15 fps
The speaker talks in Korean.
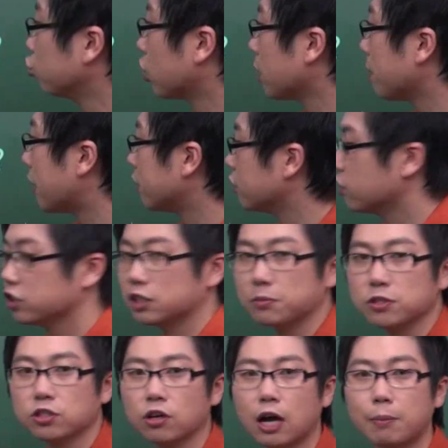두가
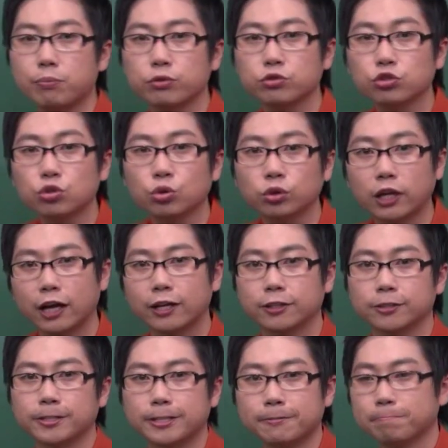만들어지면서 앞으로 쏙 나가는
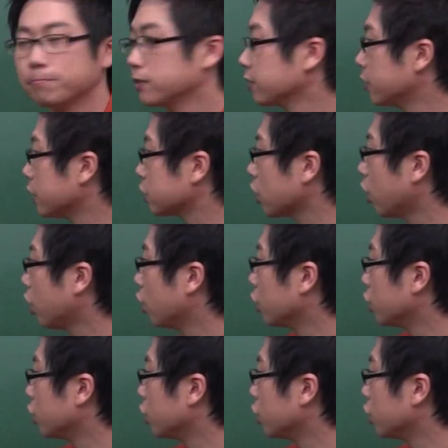거예요. 그래서